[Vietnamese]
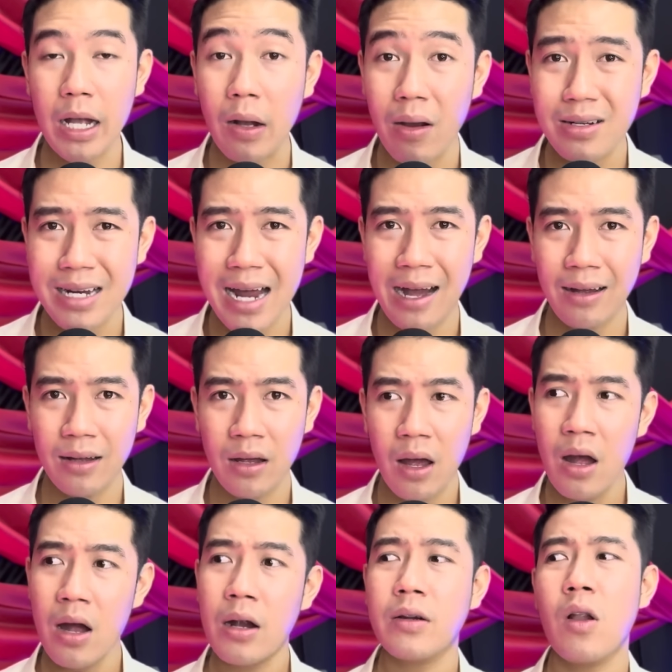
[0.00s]
người ra,
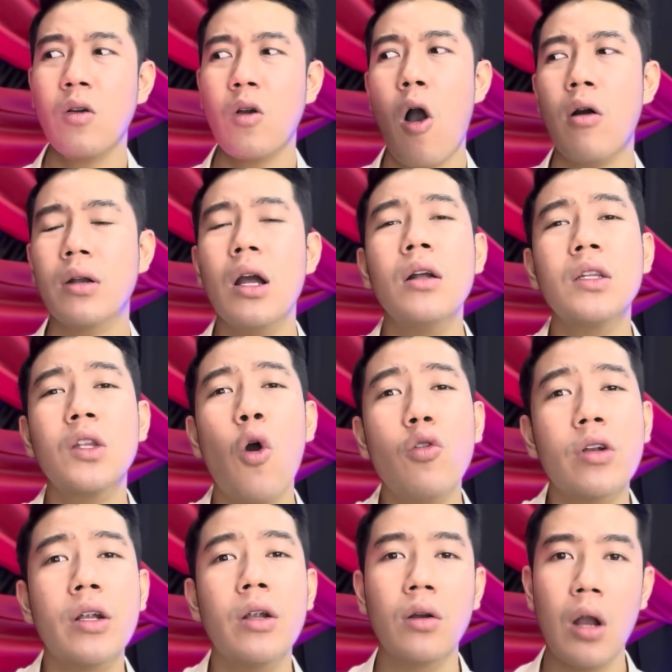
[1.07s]
nó còn đứng tuốt
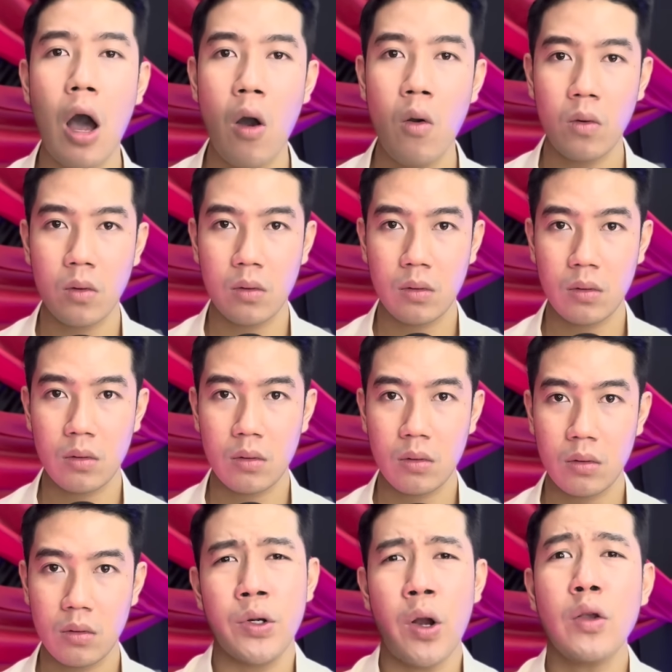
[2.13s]
trên đường lộ.
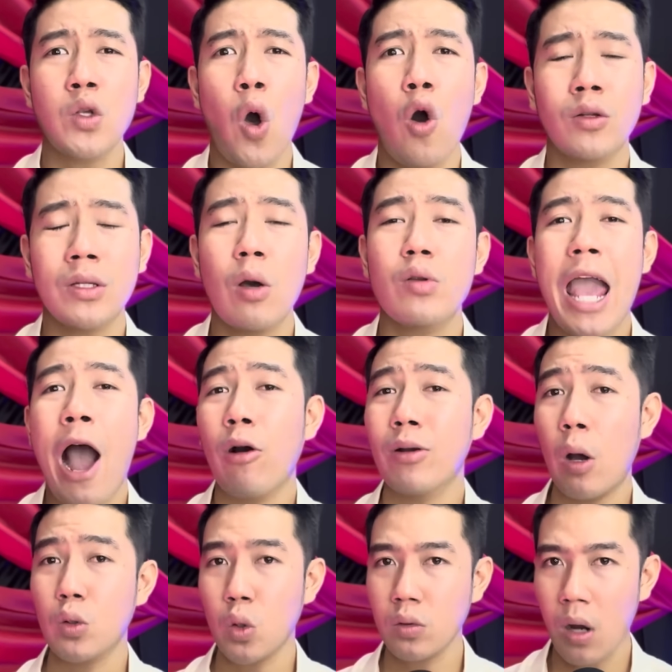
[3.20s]
Nó xô tao nhào
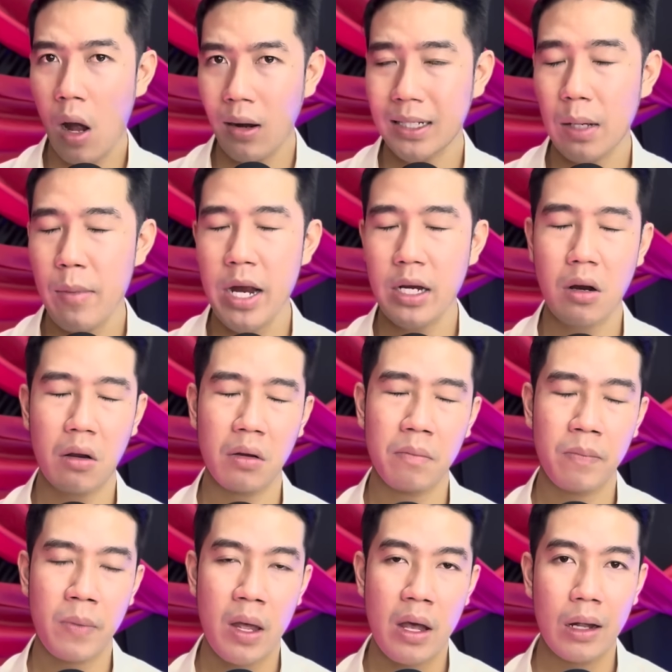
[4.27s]
đầu xuống đó là tao biết rồi.
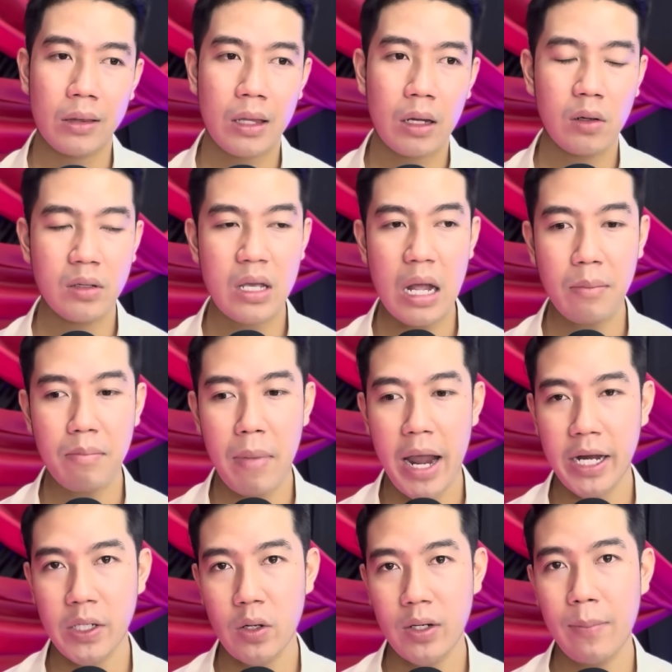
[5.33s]
Tao nói chết
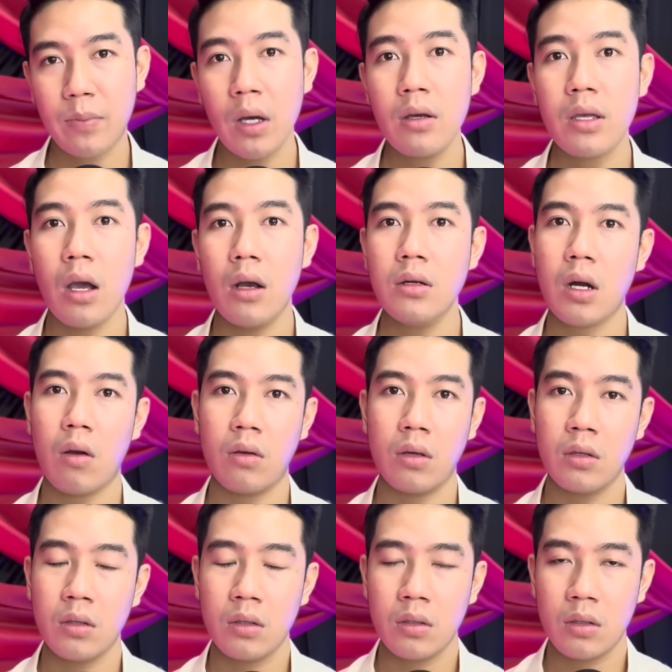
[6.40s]
mẹ rồi, gặp thứ dữ rồi.
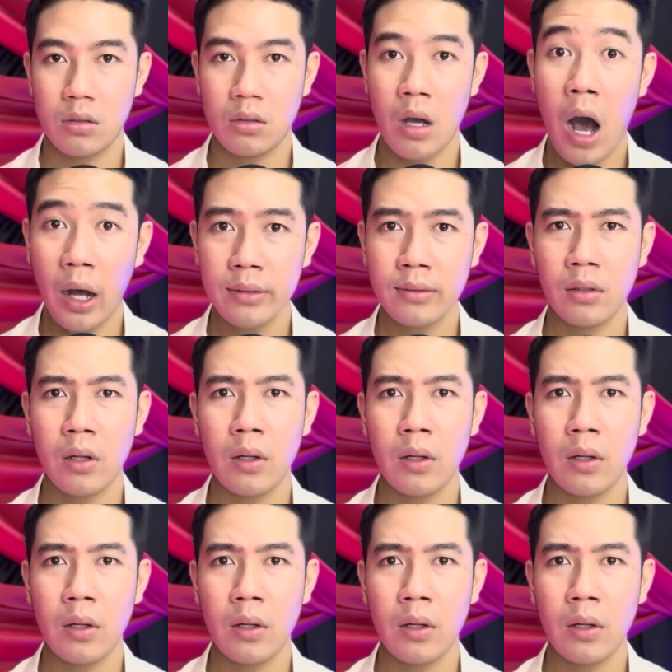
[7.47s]
Hên,